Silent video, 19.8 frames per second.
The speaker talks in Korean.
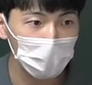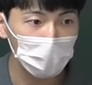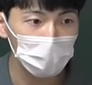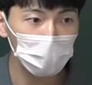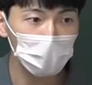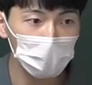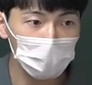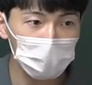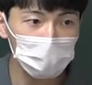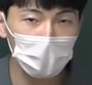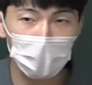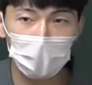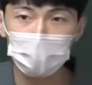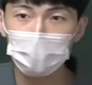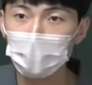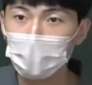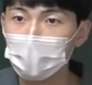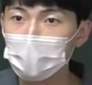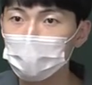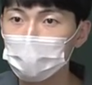플러스 마이너스
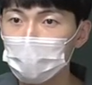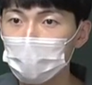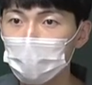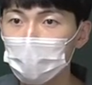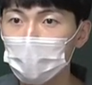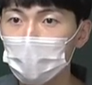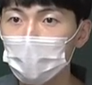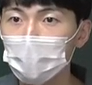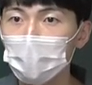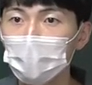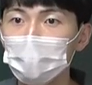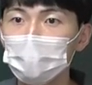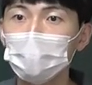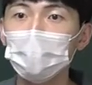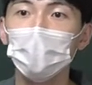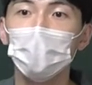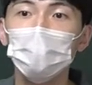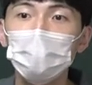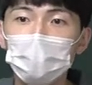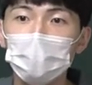색깔이 있어요?
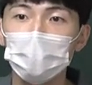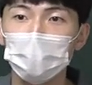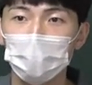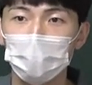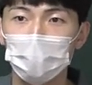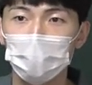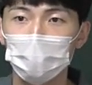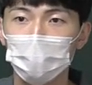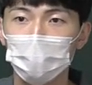색깔 없는 거예요.